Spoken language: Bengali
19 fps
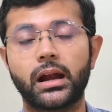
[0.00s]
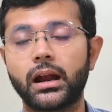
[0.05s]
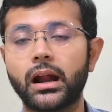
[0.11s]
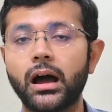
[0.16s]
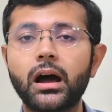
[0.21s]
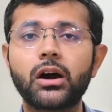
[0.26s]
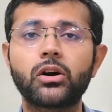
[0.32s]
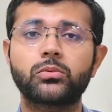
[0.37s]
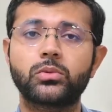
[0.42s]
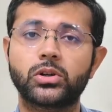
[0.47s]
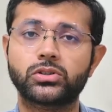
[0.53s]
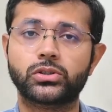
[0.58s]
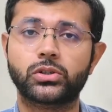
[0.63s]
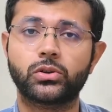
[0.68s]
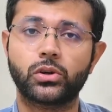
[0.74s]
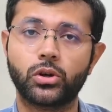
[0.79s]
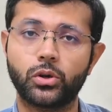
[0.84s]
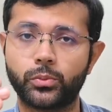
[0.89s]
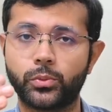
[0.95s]
না অবশ
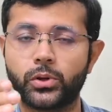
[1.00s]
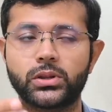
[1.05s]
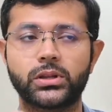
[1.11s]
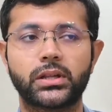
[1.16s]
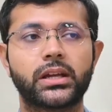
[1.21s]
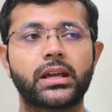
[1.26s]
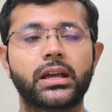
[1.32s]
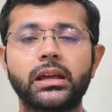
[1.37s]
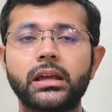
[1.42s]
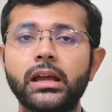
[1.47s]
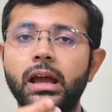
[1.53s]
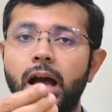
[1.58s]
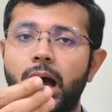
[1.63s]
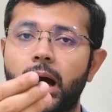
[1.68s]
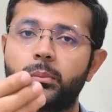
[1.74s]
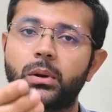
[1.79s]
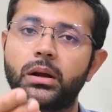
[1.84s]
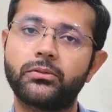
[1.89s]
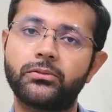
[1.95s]
করে ওপর থেকেই
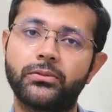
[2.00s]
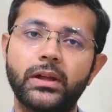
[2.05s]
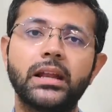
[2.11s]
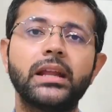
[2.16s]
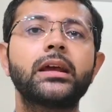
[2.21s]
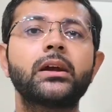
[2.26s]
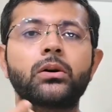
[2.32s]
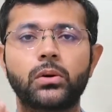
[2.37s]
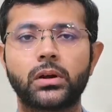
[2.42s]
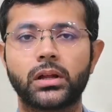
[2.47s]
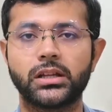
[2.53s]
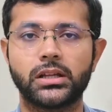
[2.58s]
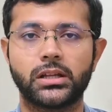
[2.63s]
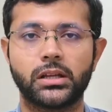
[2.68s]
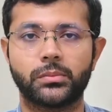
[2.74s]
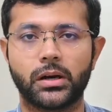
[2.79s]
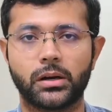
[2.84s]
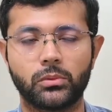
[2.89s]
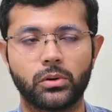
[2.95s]
আমরা ফিলিং করে
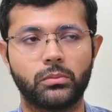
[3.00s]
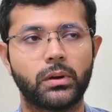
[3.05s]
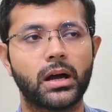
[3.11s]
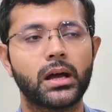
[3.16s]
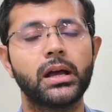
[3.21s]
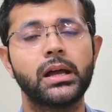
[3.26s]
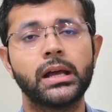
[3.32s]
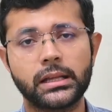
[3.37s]
দিতে পারবো বা